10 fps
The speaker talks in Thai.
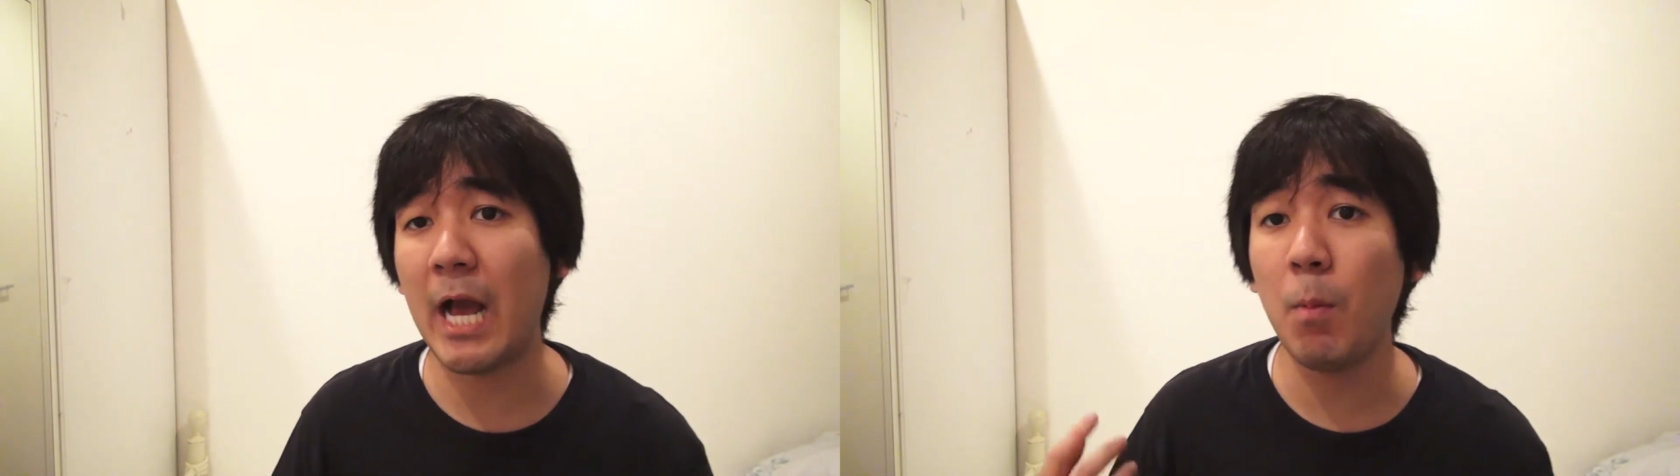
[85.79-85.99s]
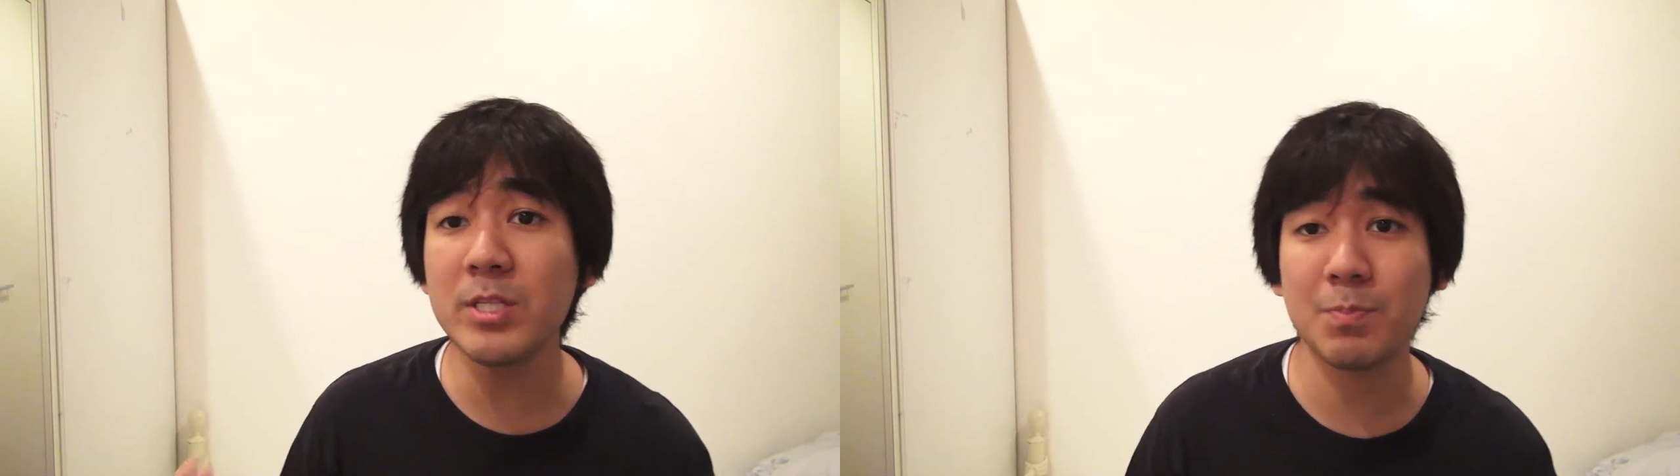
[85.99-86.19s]

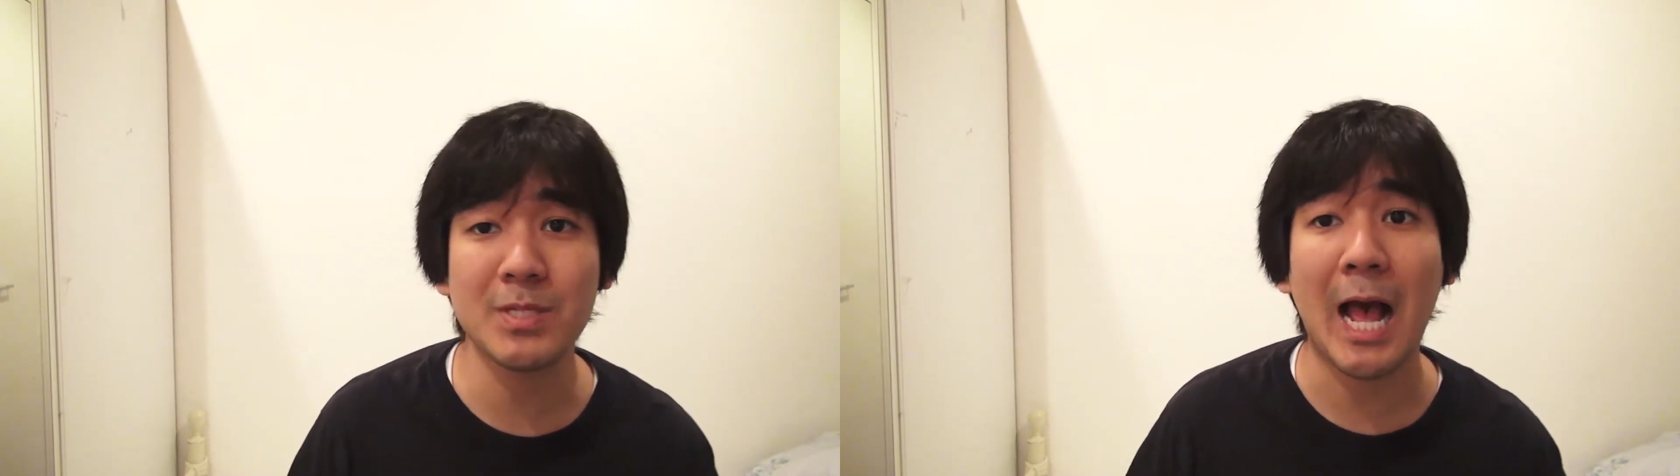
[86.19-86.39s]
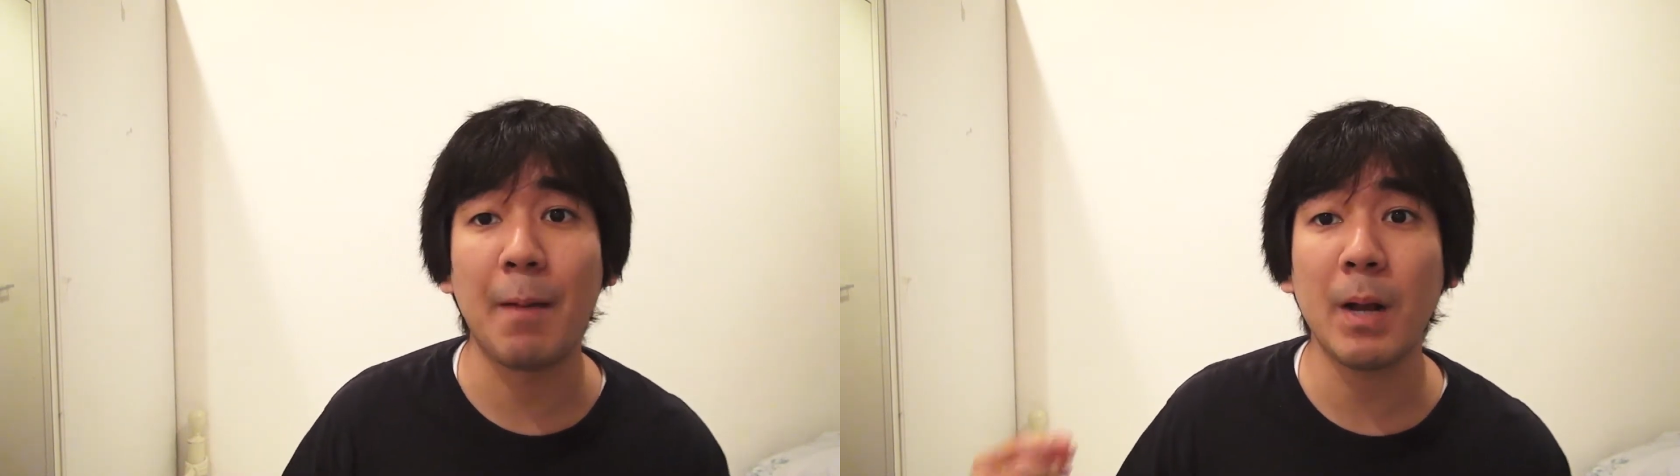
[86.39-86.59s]
คาร์บอน
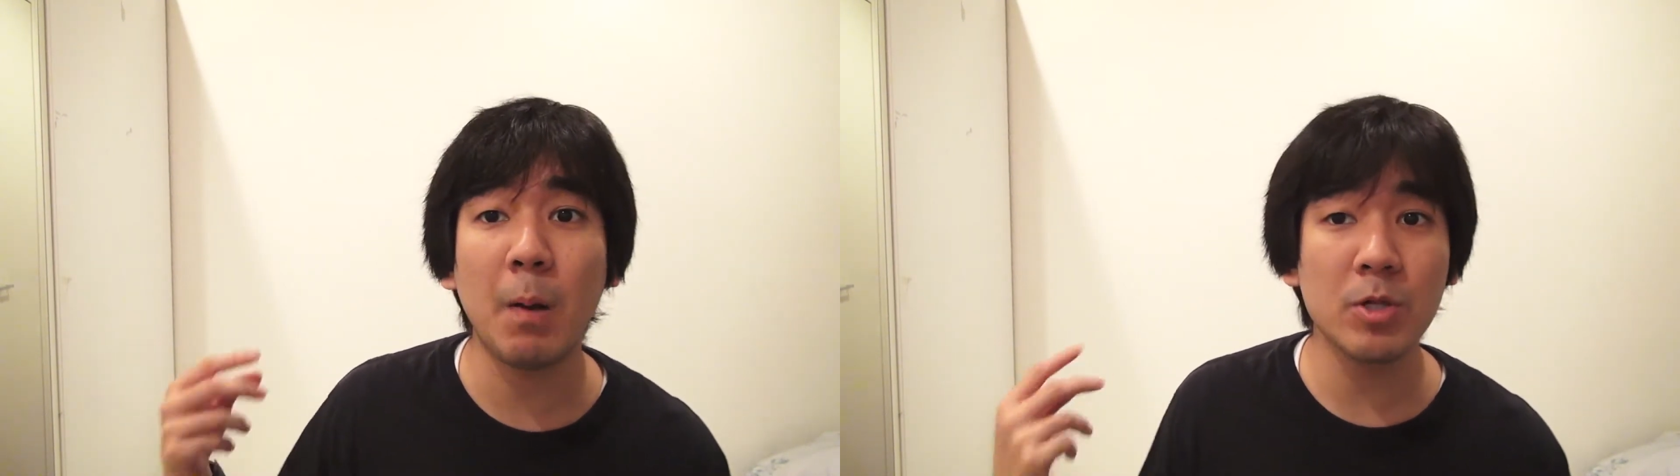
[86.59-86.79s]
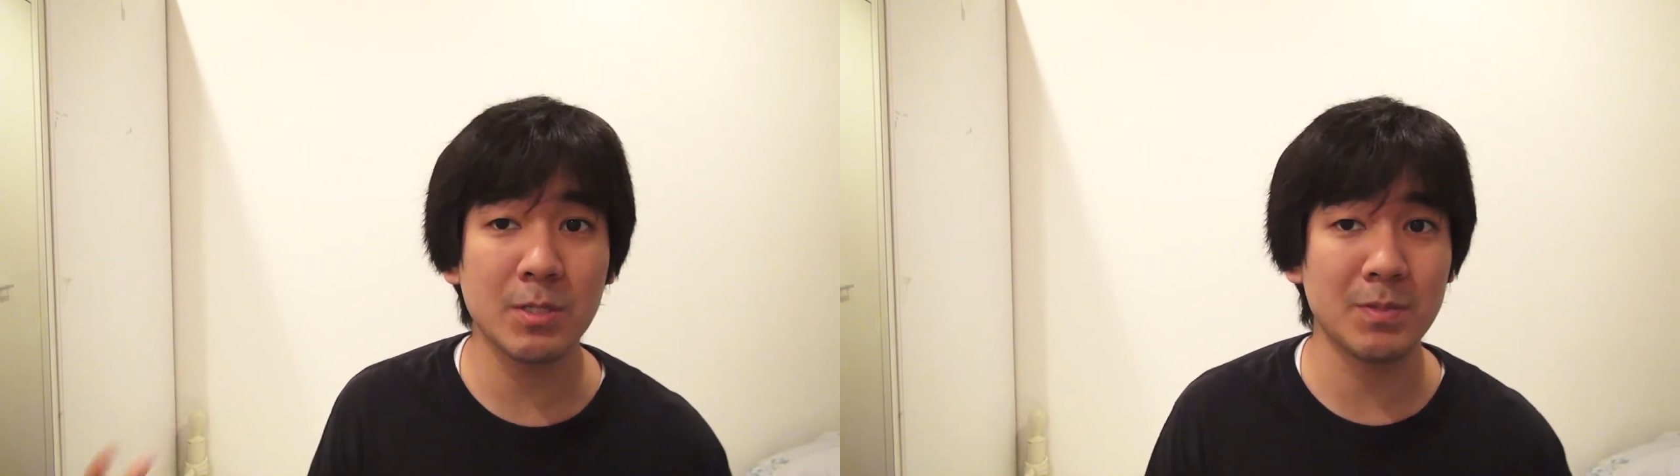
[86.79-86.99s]
13 คา
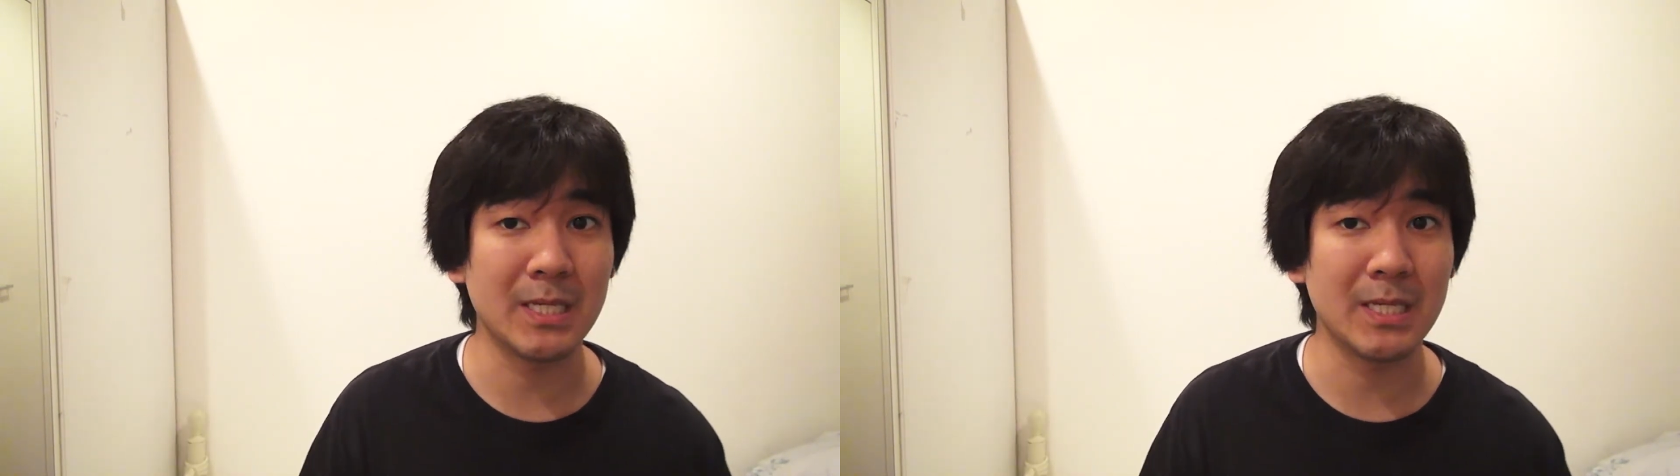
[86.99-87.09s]
ร์บอน 14